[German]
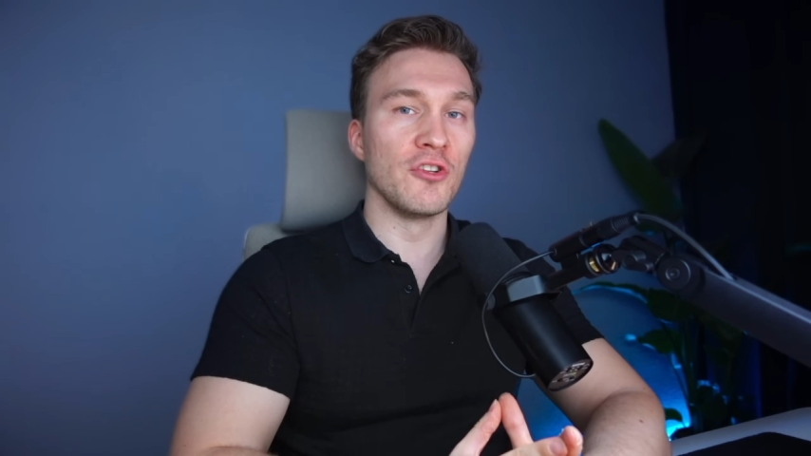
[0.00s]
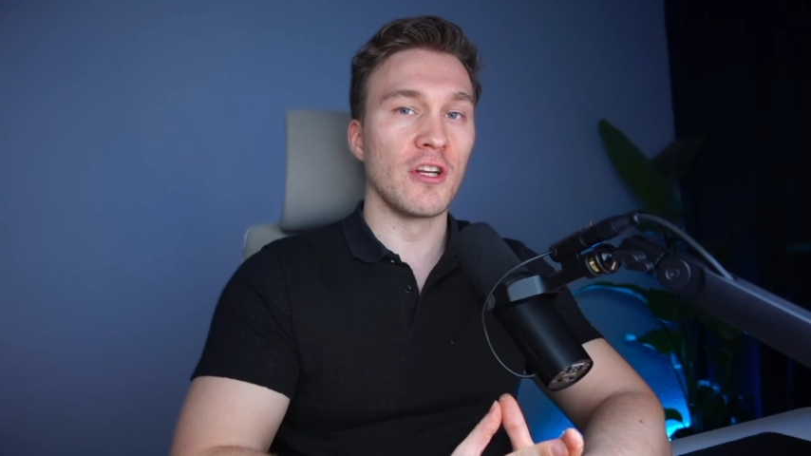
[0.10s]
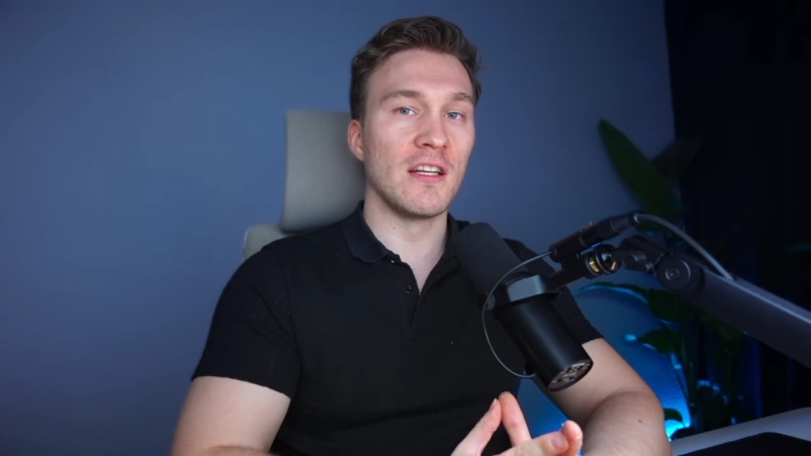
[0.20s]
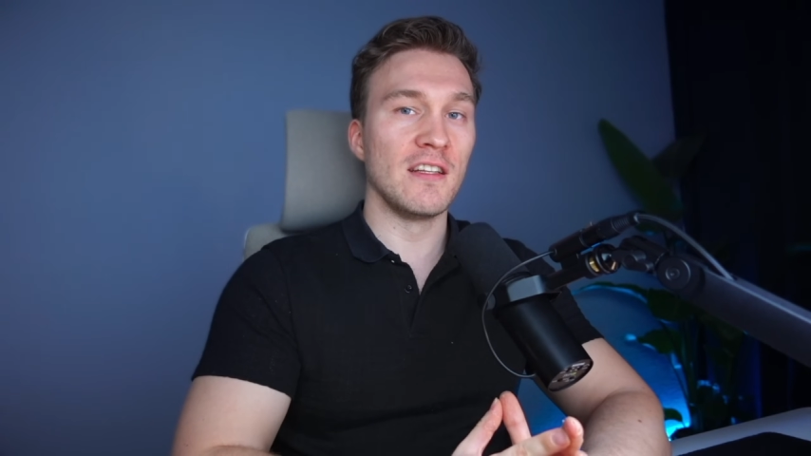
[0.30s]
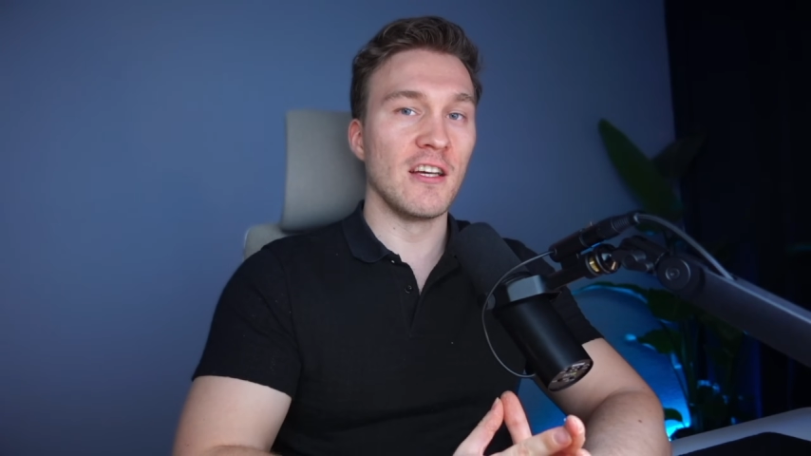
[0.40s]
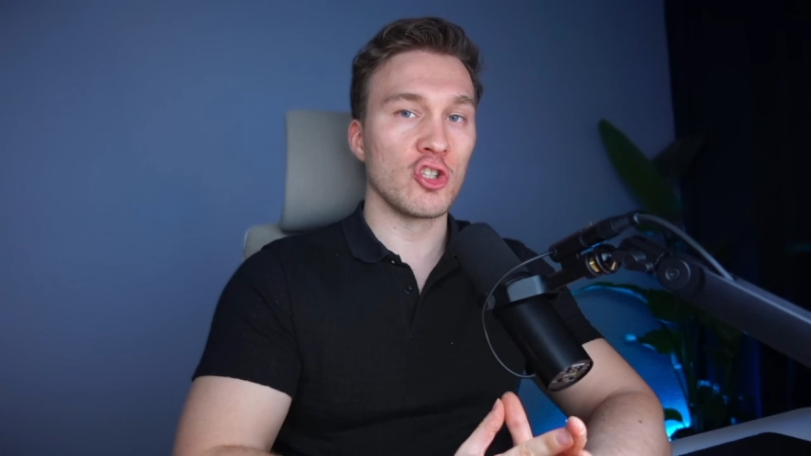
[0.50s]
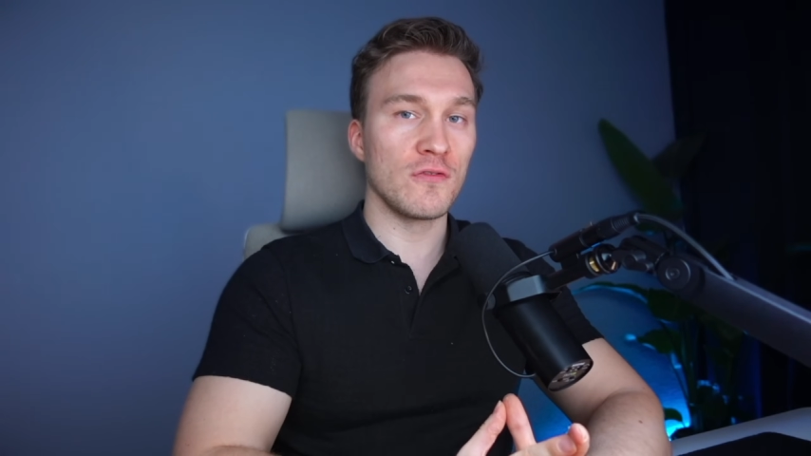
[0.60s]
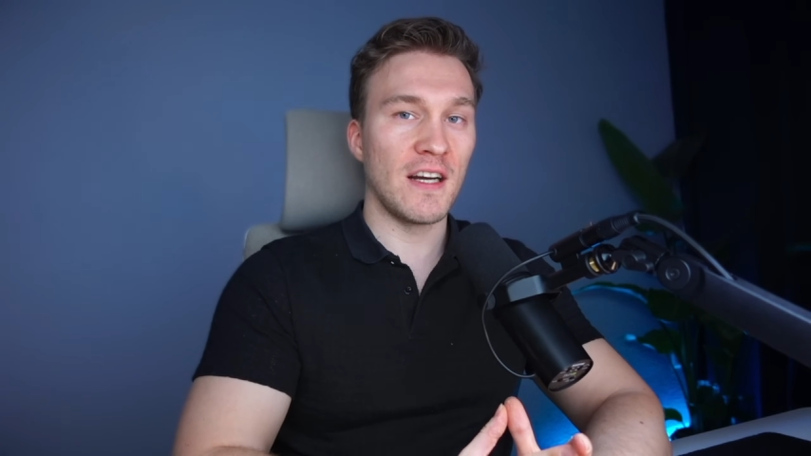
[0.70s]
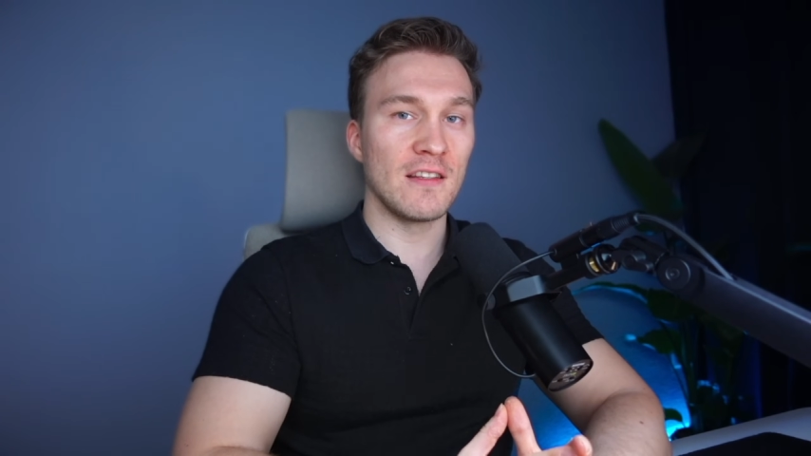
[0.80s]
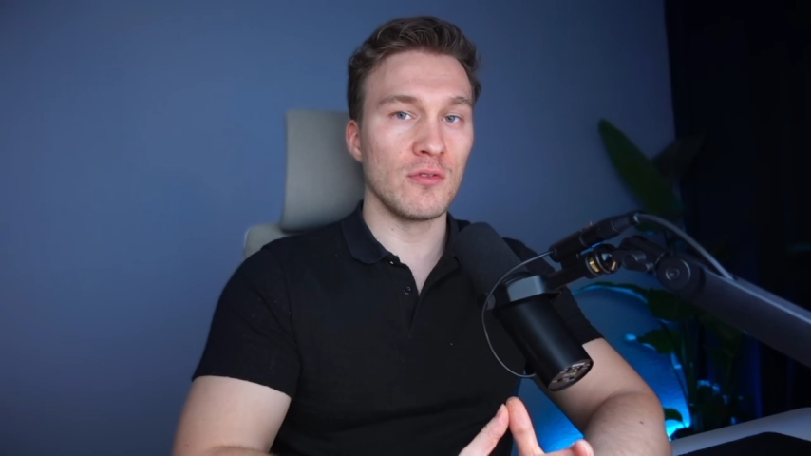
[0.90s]
sondern in der
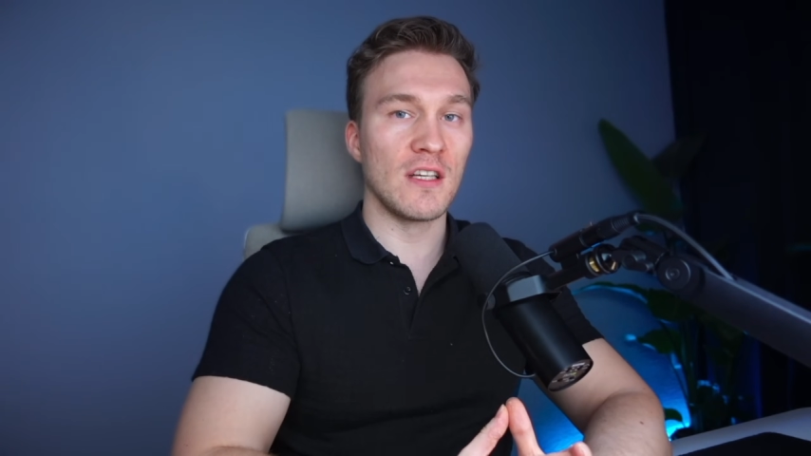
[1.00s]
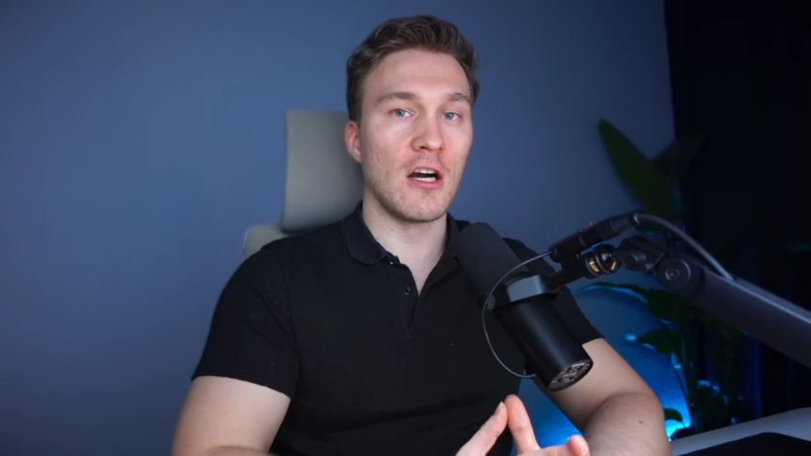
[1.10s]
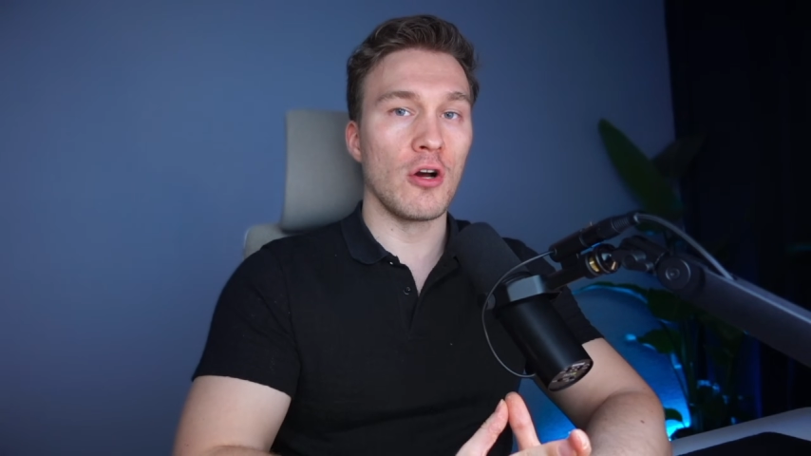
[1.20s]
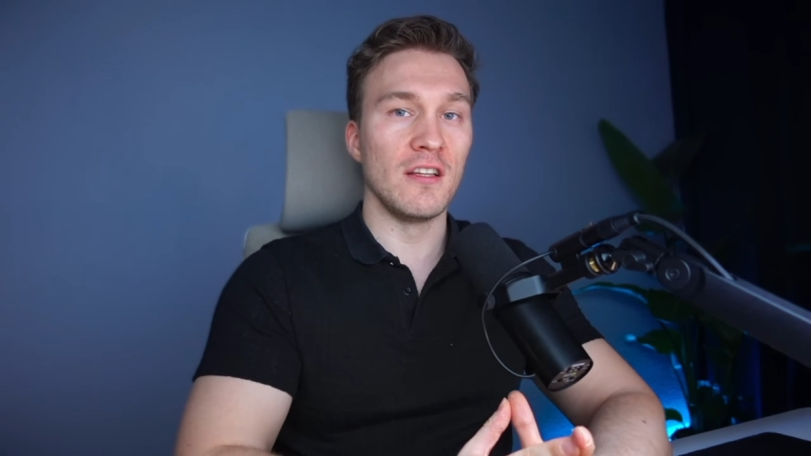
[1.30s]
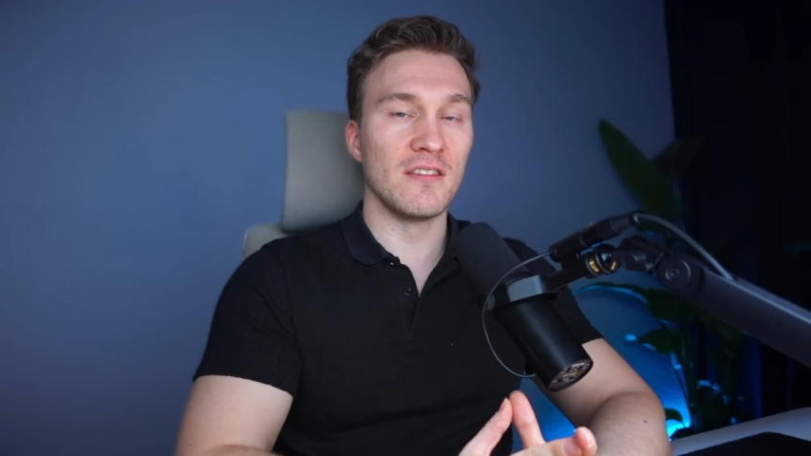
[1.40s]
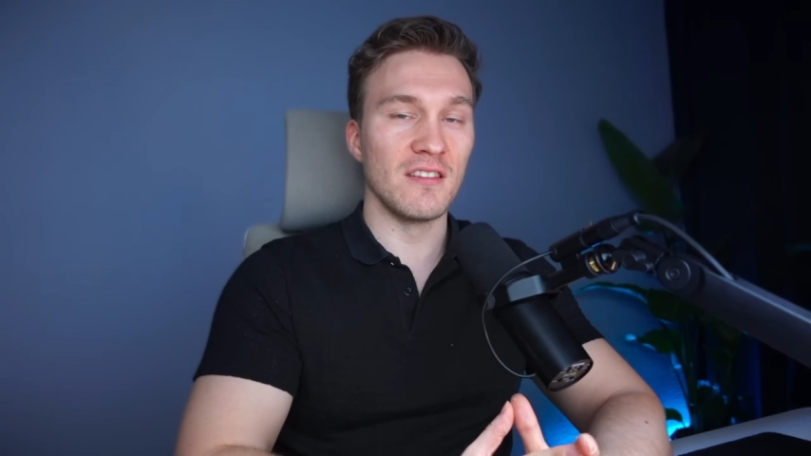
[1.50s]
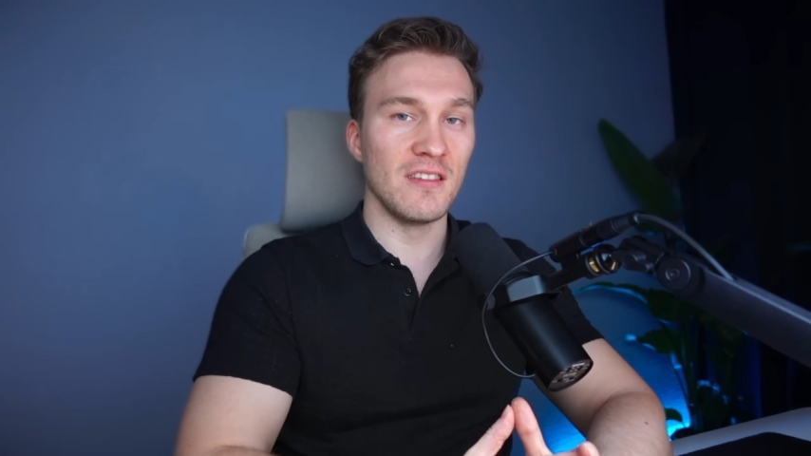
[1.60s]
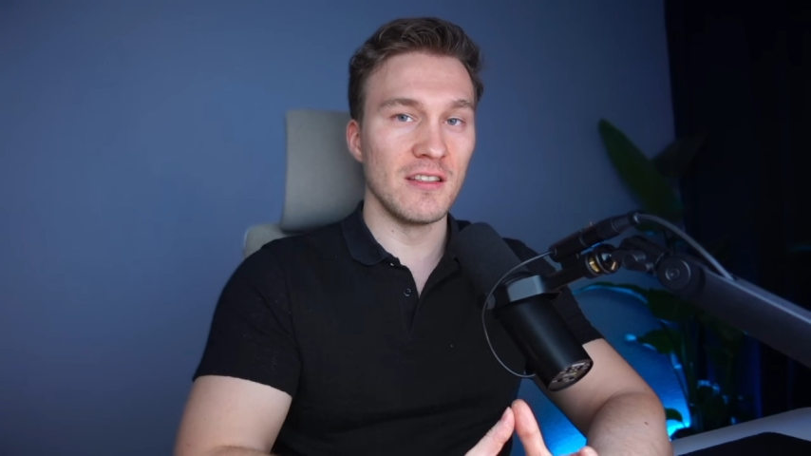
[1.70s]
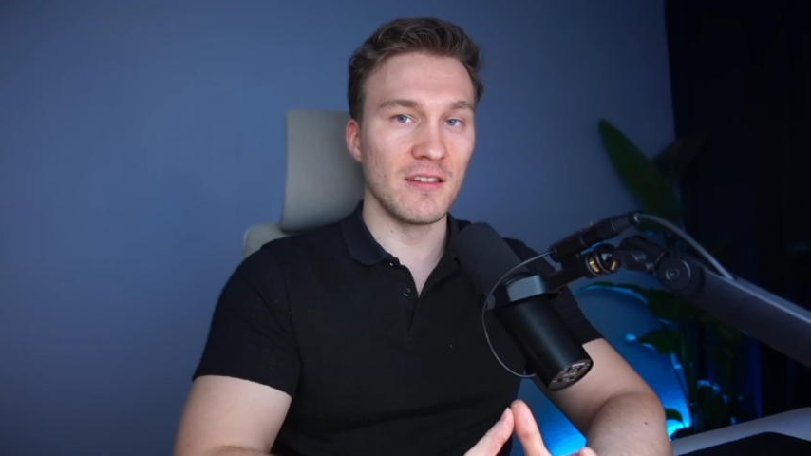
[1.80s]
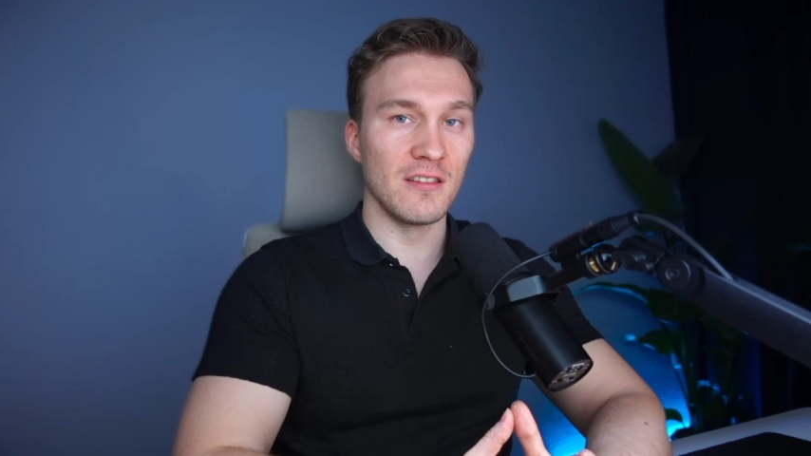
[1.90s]
Schweiz und da auch
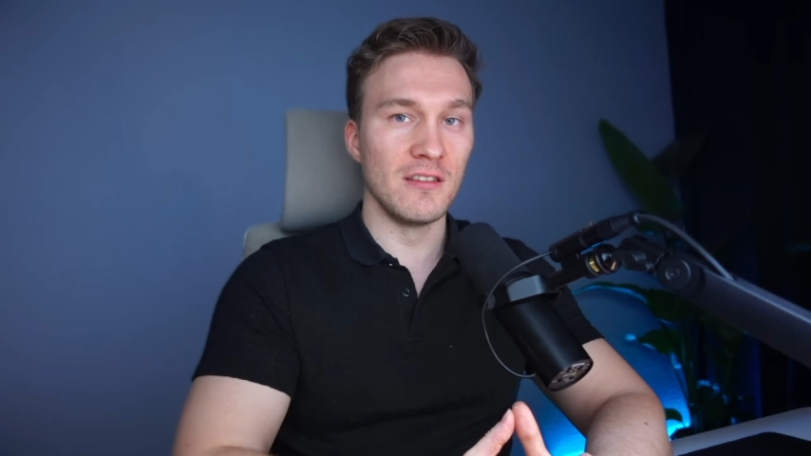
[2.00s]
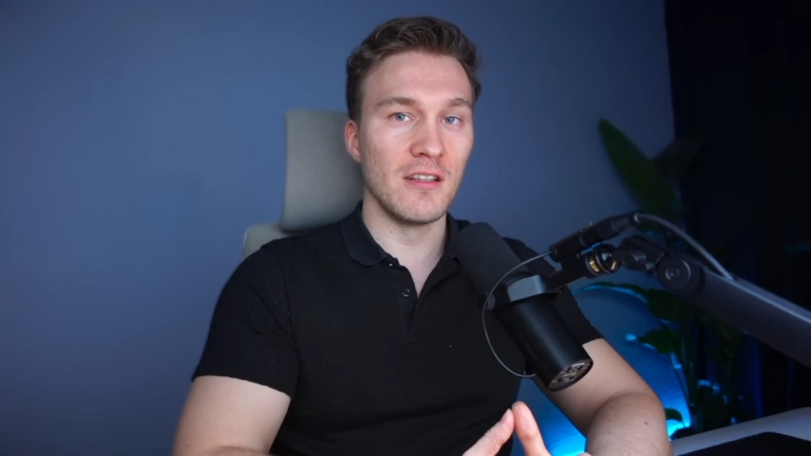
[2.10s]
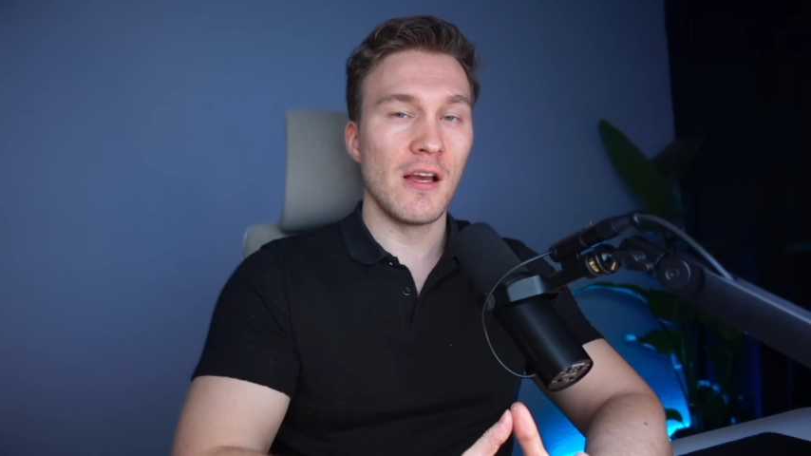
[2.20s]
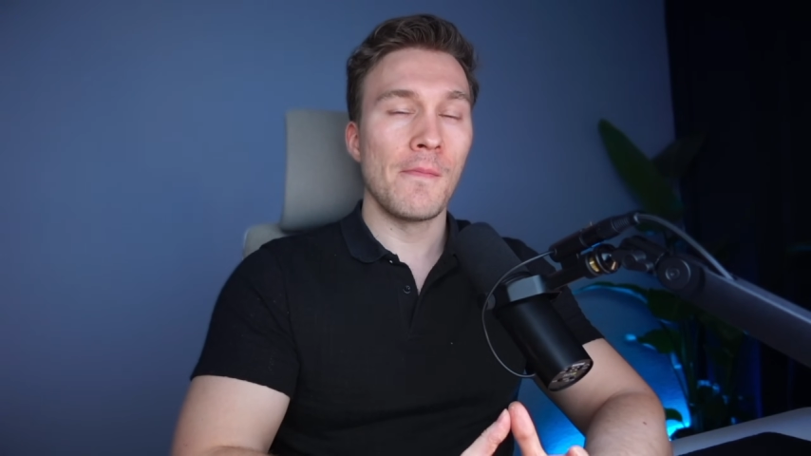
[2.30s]
lizenziert sind,